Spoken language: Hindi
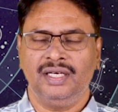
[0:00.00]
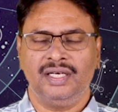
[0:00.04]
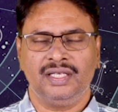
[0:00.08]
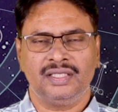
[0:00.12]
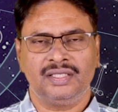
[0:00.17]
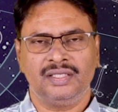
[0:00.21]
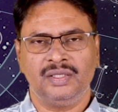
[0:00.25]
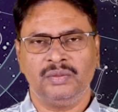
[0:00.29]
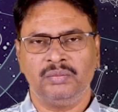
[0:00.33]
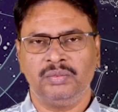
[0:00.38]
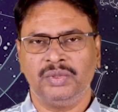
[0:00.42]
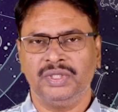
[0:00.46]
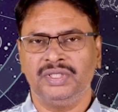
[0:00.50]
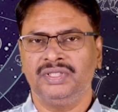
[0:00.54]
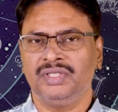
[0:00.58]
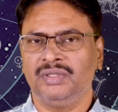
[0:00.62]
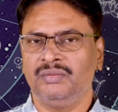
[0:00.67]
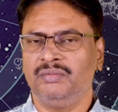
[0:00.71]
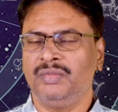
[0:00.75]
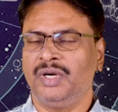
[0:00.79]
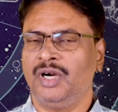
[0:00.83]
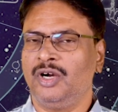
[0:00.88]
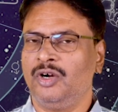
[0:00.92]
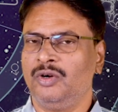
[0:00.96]
अतः
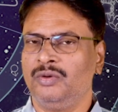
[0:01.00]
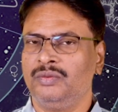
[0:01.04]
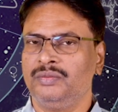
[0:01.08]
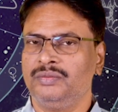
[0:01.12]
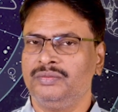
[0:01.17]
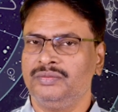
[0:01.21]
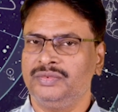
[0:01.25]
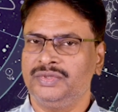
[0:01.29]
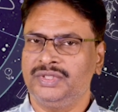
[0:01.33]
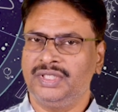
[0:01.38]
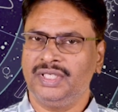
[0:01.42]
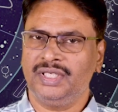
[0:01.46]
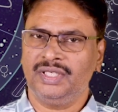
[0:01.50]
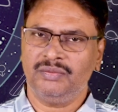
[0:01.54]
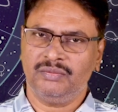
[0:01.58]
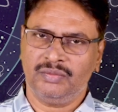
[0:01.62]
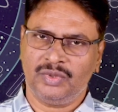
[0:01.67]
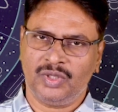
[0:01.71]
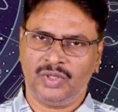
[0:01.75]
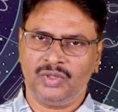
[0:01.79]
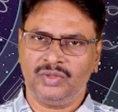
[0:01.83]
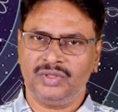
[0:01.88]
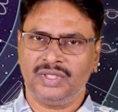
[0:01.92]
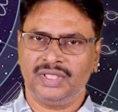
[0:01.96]
पंचम भाव से
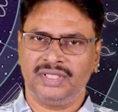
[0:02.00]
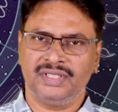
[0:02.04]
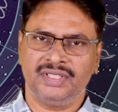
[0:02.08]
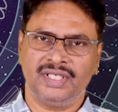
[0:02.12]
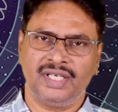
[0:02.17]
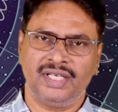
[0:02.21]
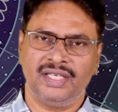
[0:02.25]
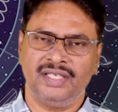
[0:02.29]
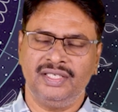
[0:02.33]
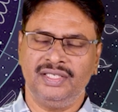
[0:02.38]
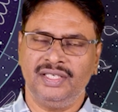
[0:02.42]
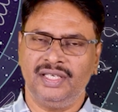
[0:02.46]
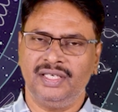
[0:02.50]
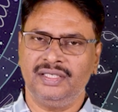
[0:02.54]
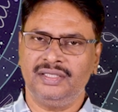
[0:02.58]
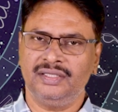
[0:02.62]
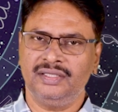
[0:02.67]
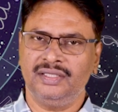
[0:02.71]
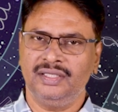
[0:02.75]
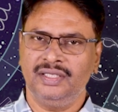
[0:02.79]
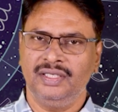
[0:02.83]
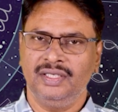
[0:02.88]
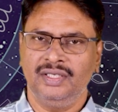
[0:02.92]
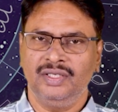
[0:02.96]
बहुत अच्छा रिजल्ट
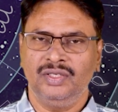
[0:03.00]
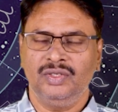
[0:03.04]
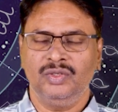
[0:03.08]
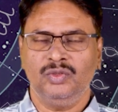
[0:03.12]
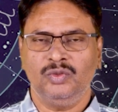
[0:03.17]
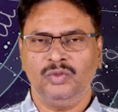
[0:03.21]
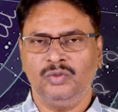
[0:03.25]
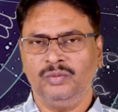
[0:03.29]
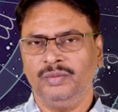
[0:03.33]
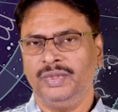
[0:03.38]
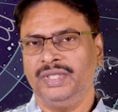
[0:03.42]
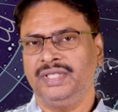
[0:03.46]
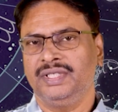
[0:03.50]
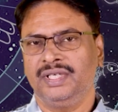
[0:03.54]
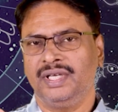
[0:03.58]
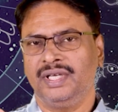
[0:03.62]
उम्मीद